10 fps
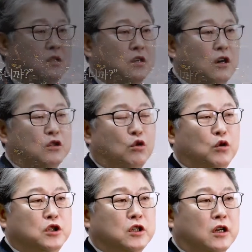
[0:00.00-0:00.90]
저
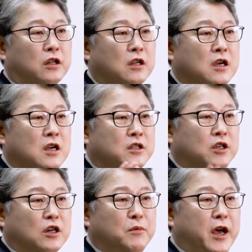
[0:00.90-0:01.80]
조은진은
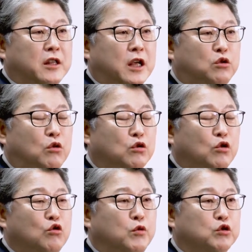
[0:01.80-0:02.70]
지금의
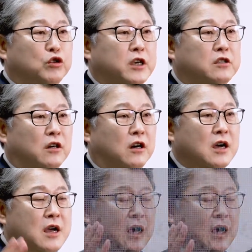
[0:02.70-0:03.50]
대통령 후보 중에서